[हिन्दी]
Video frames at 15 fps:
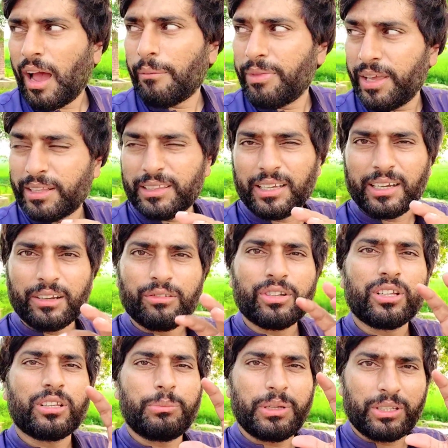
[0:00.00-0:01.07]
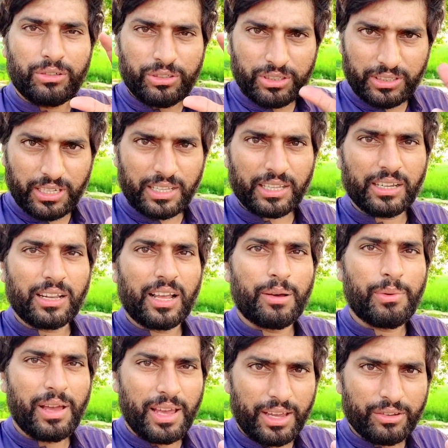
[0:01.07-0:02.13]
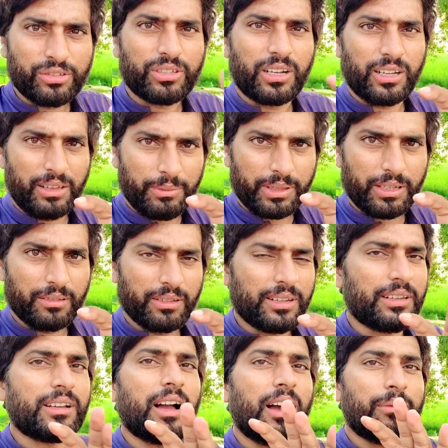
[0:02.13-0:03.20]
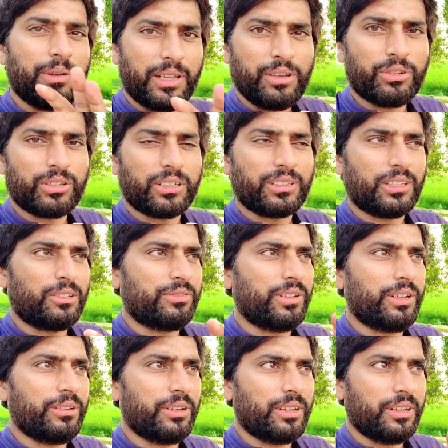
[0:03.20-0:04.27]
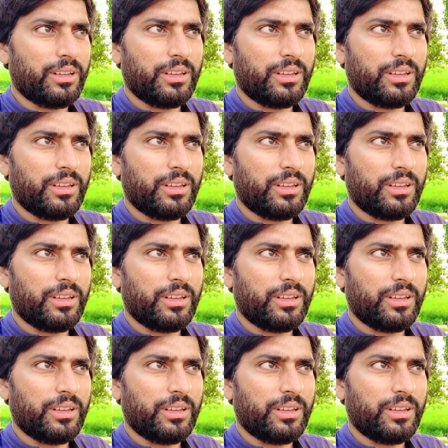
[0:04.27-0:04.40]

अब देखते हैं अगर उनकी तबीयत थोड़ी सी ज़्यादा ख़राब है उस तरह की मतलब काम नहीं हो सकता तो फिर